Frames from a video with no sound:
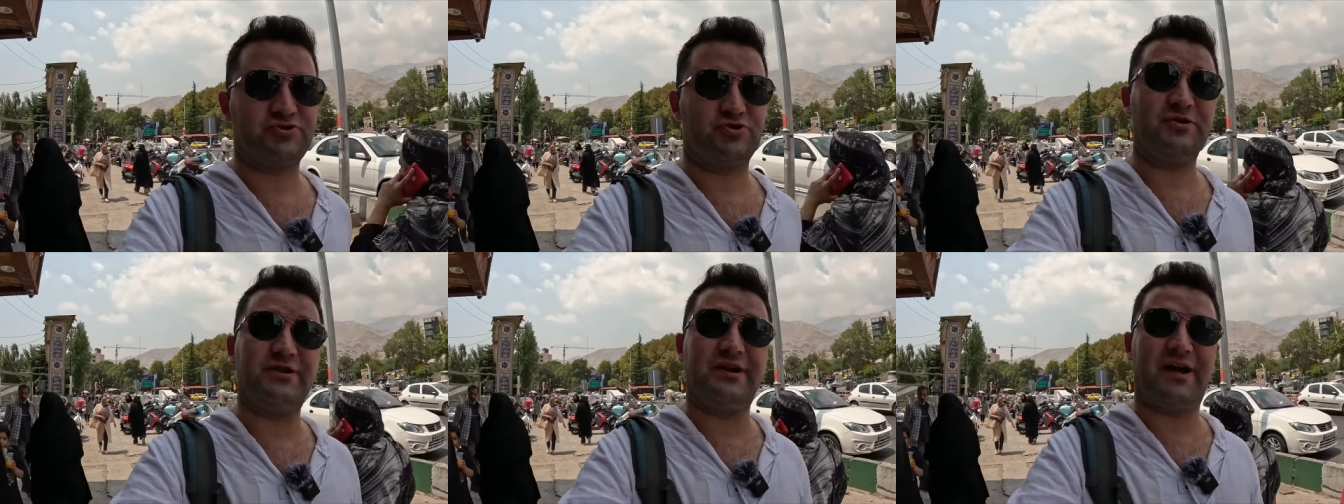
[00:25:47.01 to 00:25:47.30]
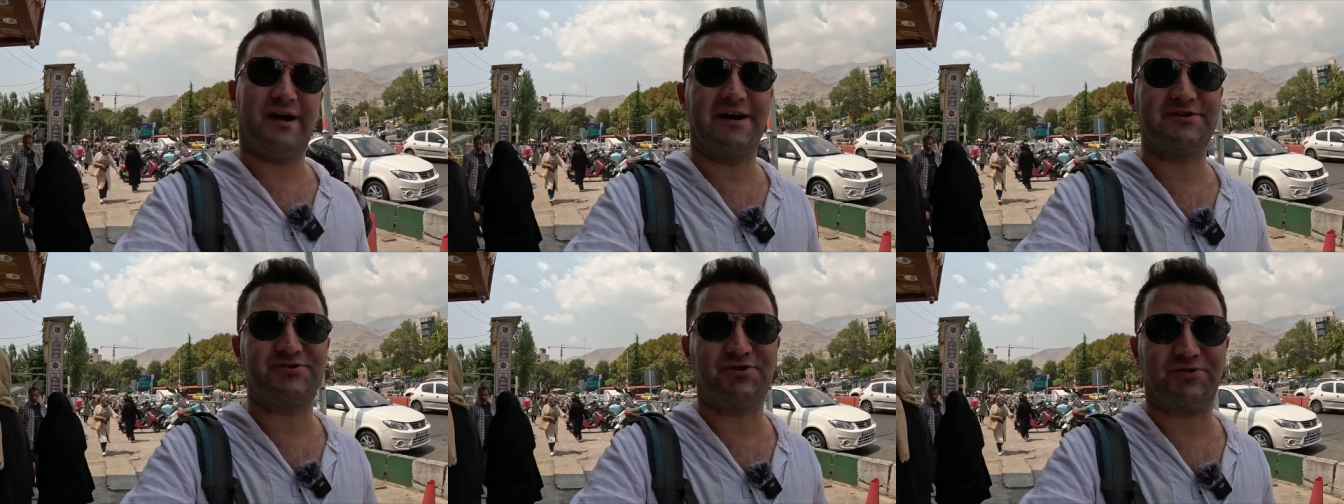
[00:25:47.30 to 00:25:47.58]
Çünkü ne
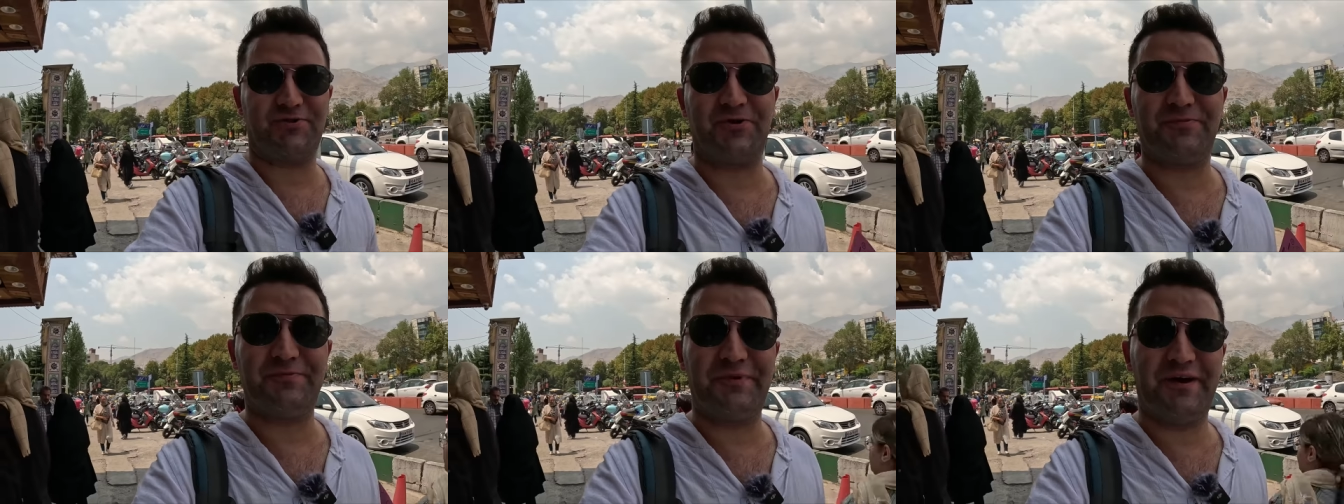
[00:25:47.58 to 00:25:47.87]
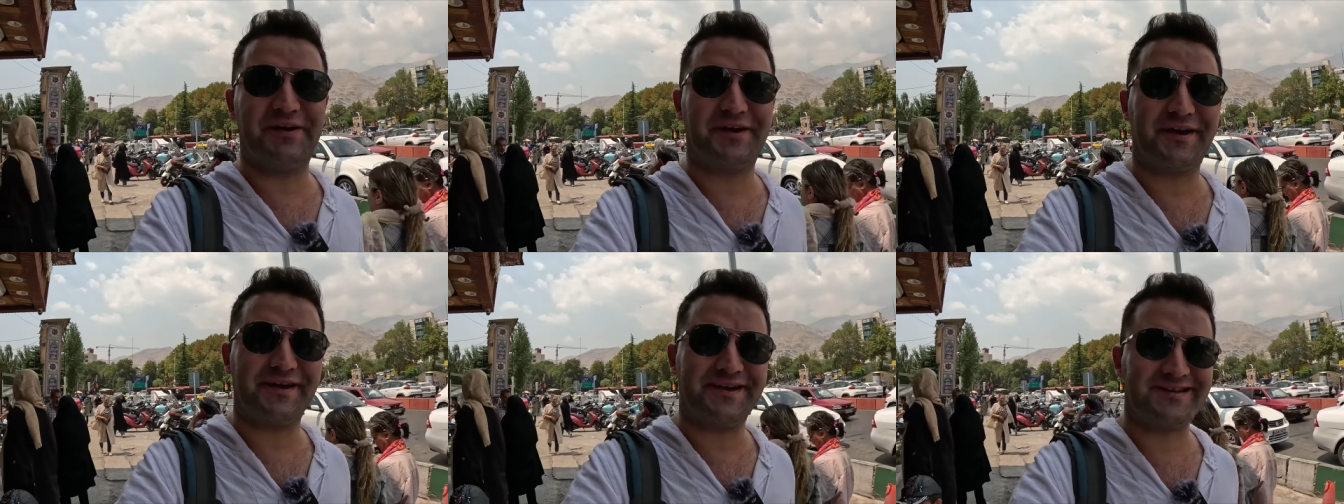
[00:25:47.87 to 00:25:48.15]
kadar çok yorum
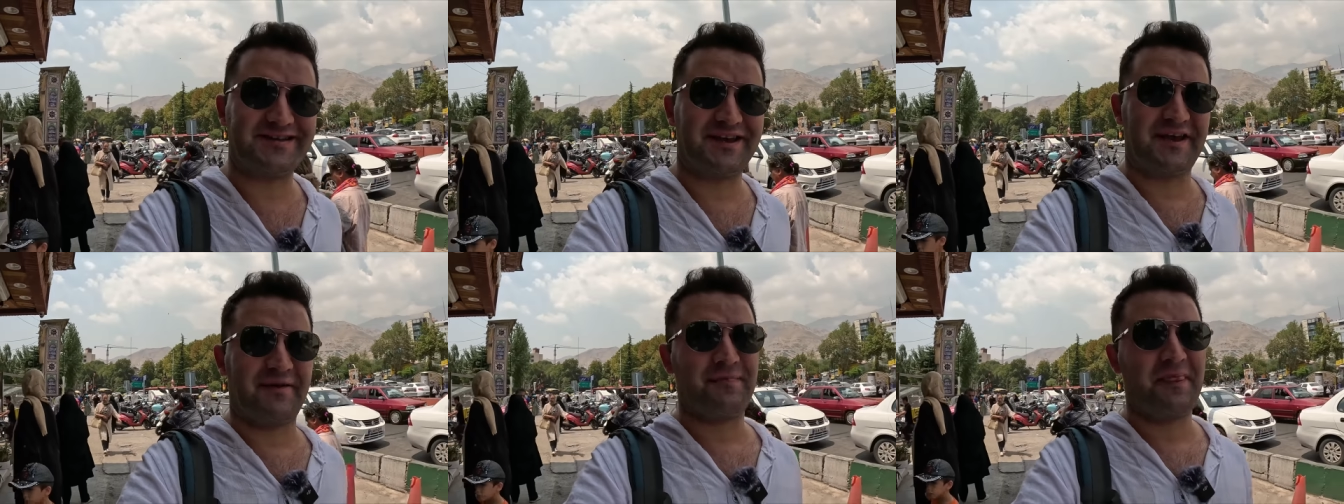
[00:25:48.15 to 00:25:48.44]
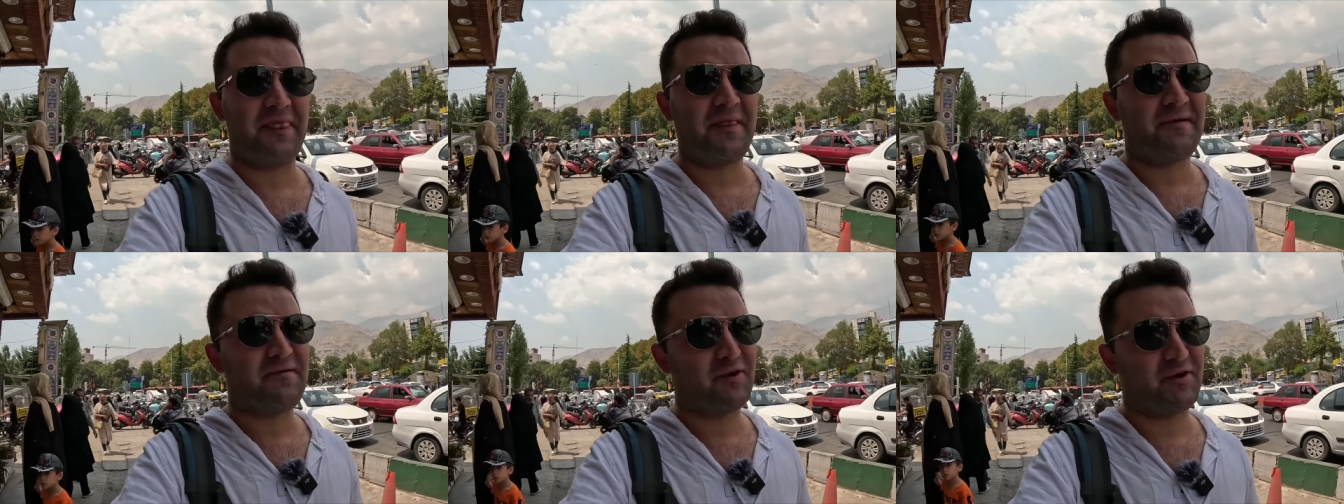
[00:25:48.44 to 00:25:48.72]
beğeni gelirse
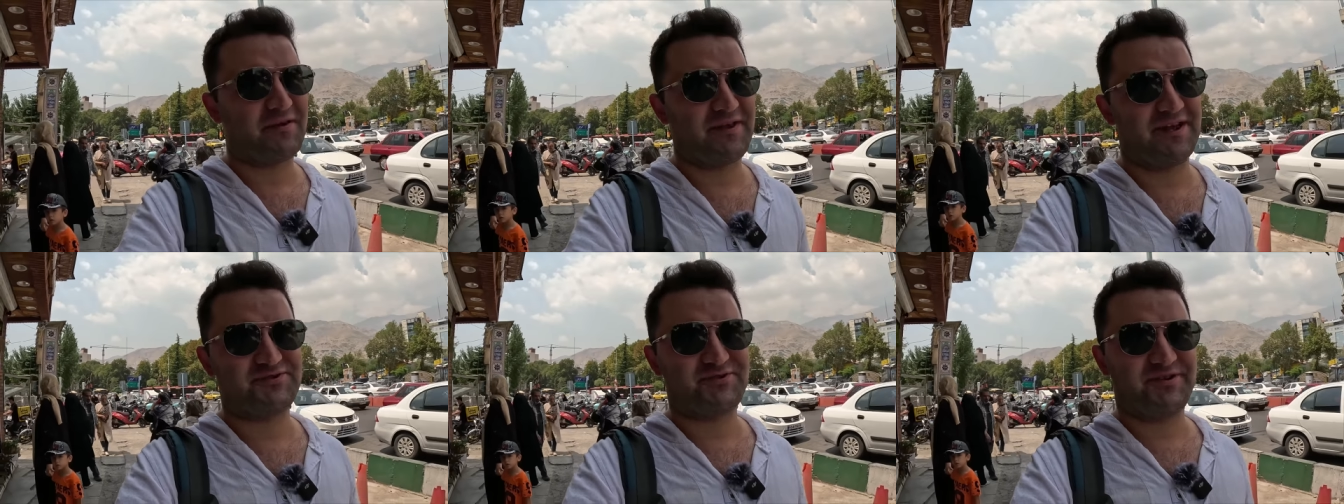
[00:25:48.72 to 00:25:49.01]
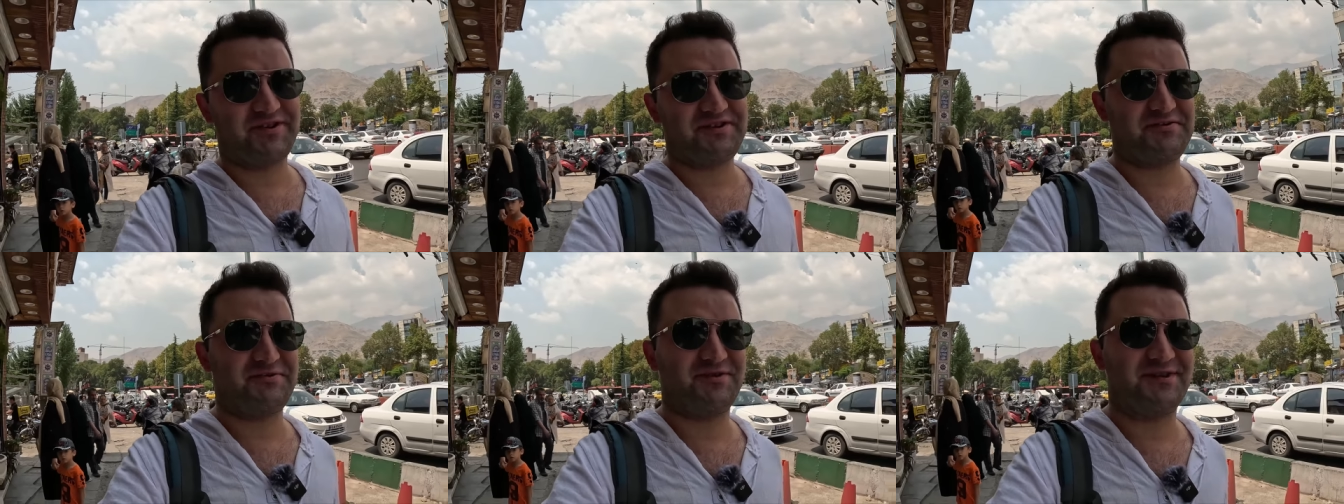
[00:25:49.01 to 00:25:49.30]
o kadar çok
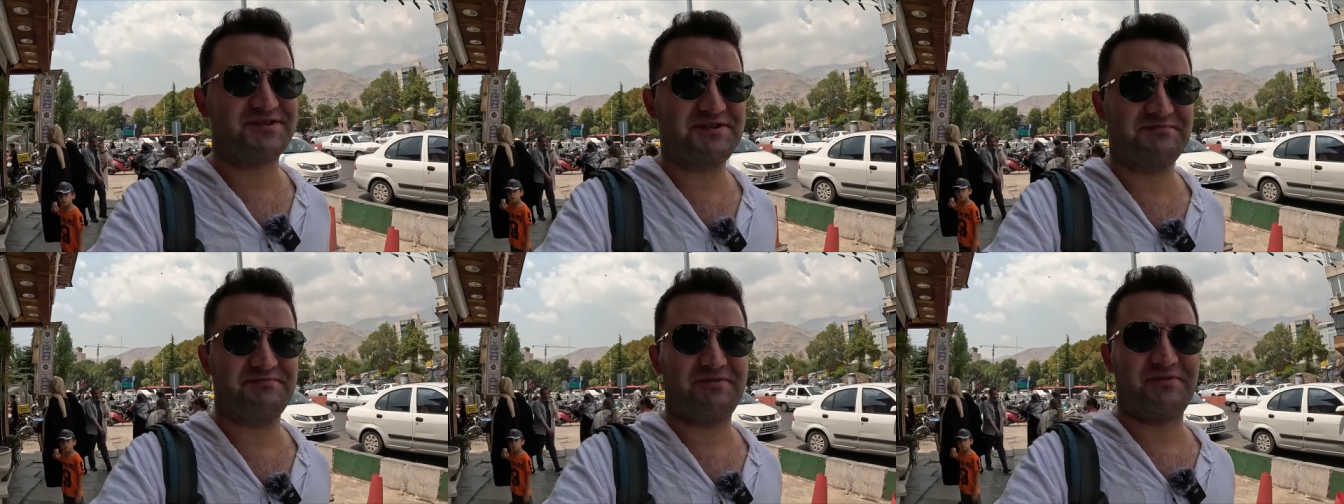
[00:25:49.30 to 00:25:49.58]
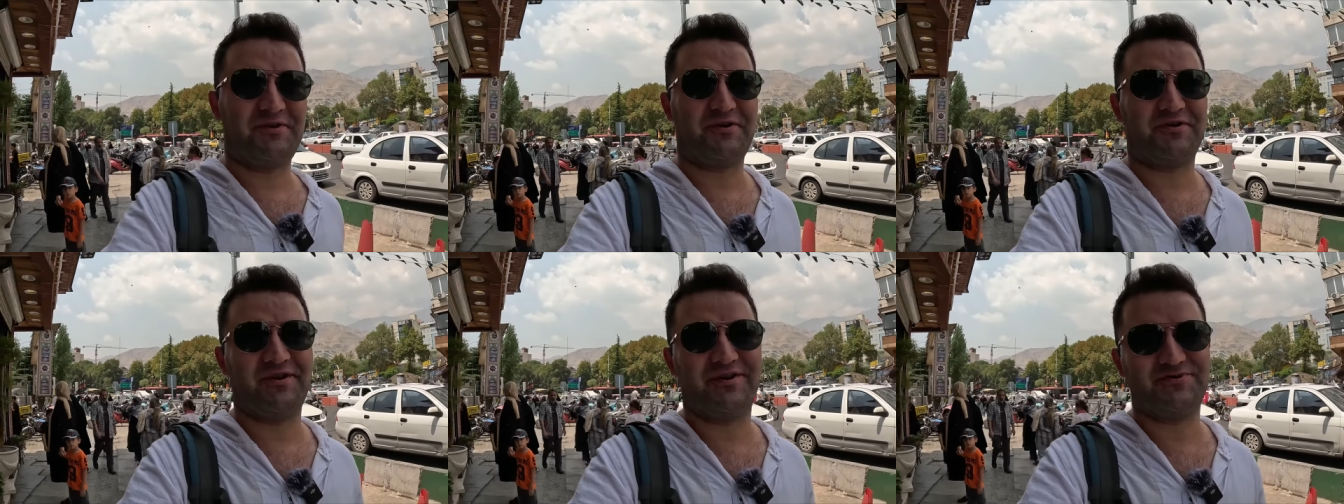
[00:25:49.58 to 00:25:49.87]
kişi ulaşıp
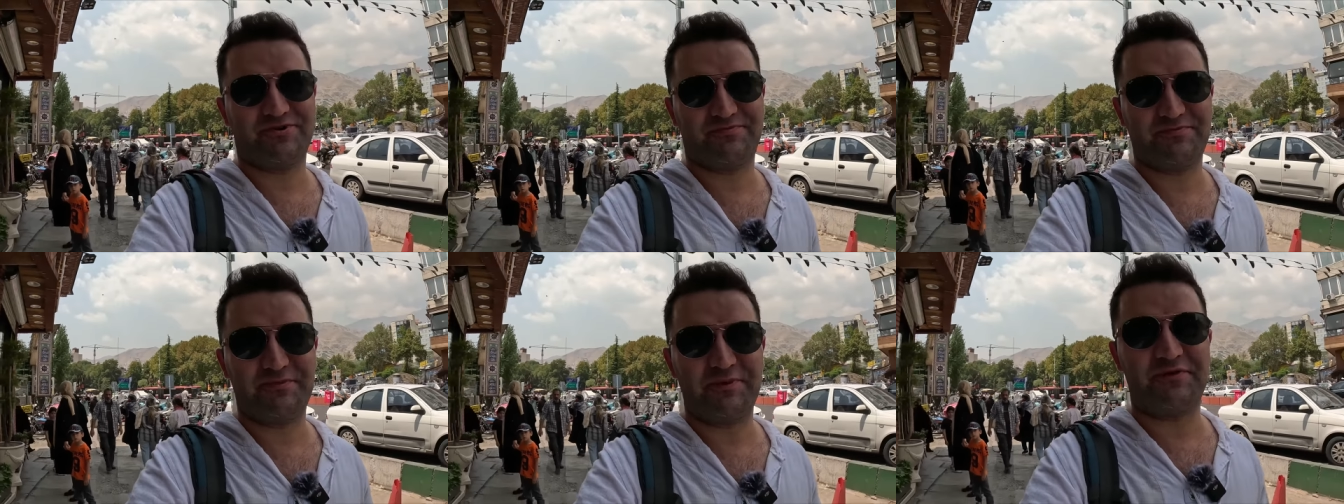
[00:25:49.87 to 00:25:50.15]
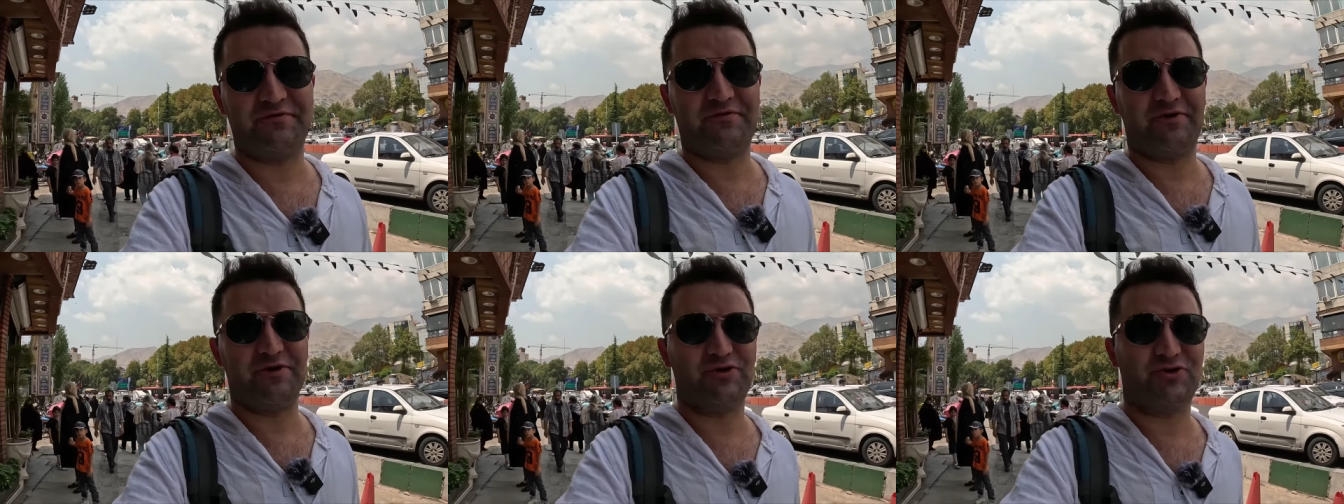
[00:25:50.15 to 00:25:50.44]
o kadar çok
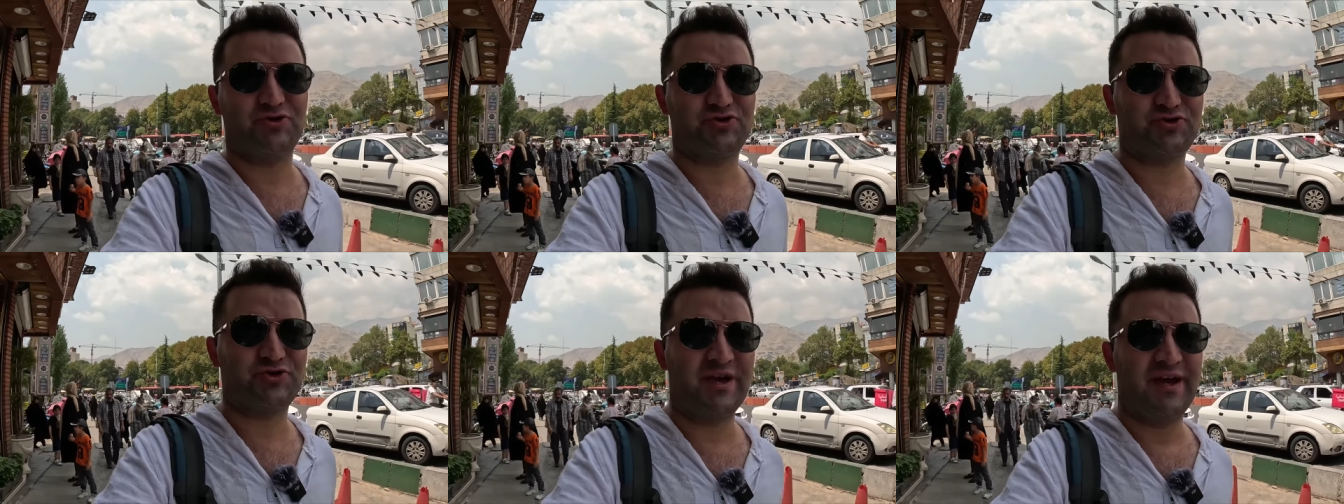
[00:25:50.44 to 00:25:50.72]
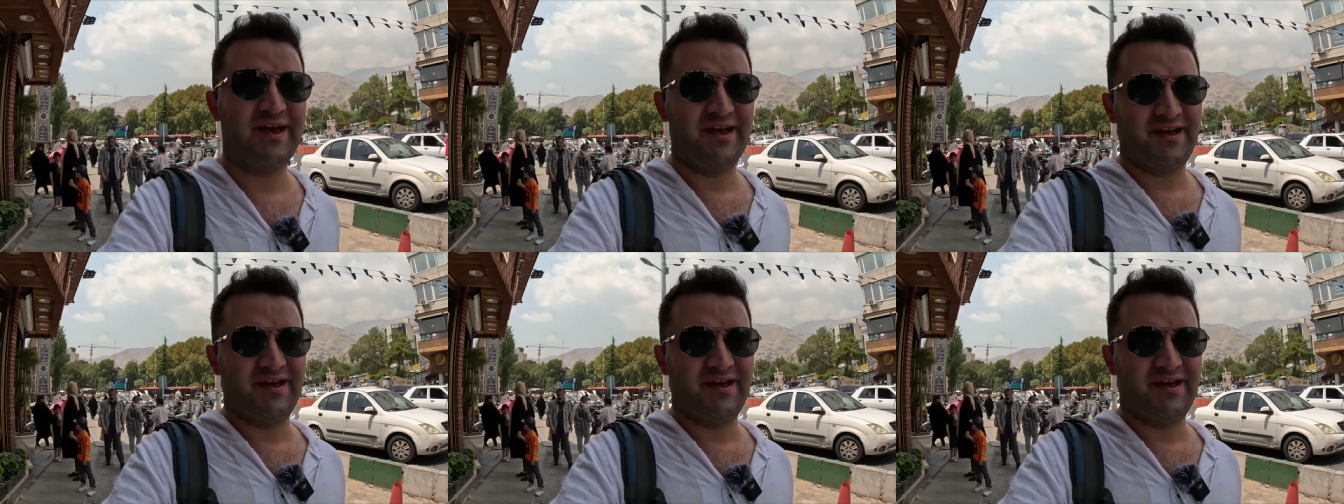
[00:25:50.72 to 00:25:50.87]
motive oluruz.